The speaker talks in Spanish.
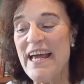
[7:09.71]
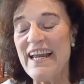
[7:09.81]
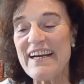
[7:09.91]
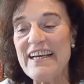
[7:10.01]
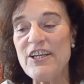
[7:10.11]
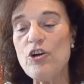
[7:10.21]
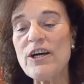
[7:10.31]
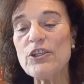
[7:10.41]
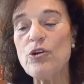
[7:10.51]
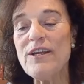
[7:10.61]
La religión
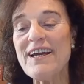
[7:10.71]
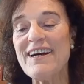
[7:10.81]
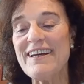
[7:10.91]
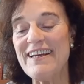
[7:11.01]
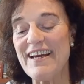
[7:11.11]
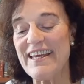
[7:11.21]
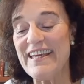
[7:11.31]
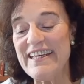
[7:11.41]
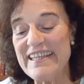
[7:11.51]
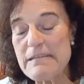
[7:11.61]
católica en la
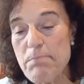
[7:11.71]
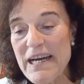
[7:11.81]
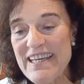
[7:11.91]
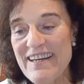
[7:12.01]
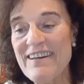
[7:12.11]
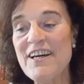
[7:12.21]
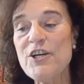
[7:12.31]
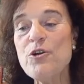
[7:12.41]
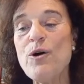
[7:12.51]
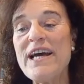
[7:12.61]
que en España
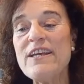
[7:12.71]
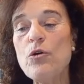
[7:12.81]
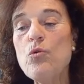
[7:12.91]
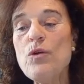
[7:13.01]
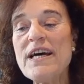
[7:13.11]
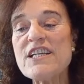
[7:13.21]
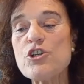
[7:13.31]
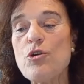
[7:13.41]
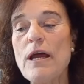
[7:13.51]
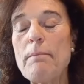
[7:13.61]
no hay una
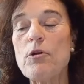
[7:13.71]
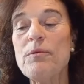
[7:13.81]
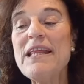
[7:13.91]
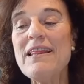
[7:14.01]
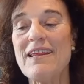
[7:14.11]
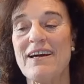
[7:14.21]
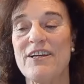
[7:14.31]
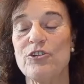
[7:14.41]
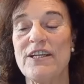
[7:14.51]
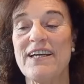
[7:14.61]
sola provincia que
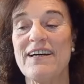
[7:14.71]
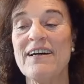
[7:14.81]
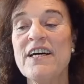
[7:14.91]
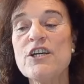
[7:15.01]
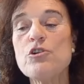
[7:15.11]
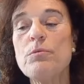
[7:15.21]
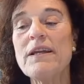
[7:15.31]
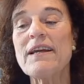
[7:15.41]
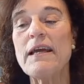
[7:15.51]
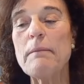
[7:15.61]
no tenga su
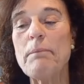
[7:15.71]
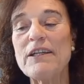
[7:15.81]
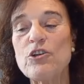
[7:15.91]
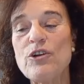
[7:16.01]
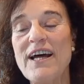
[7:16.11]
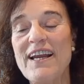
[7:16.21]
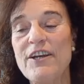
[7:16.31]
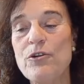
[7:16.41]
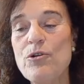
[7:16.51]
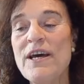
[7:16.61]
virgen
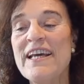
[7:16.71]
patronal, ¿no?